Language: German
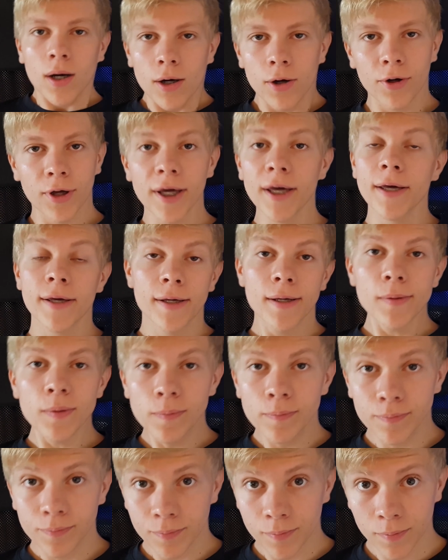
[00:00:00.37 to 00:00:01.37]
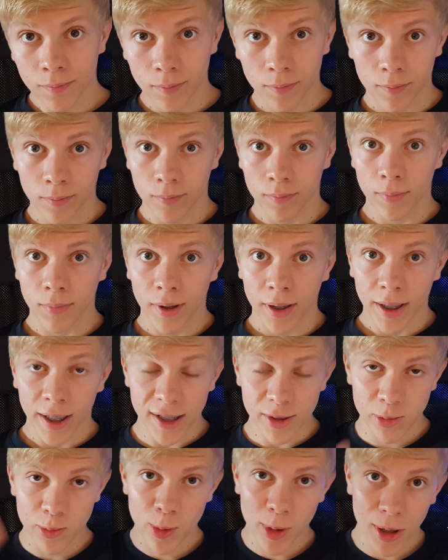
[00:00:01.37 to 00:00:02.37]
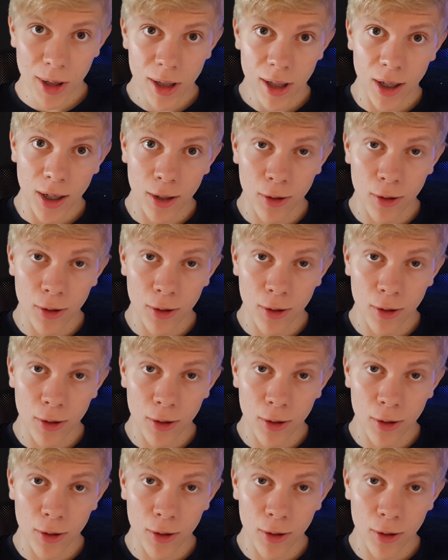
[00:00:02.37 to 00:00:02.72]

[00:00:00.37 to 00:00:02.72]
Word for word: Okay, erstmal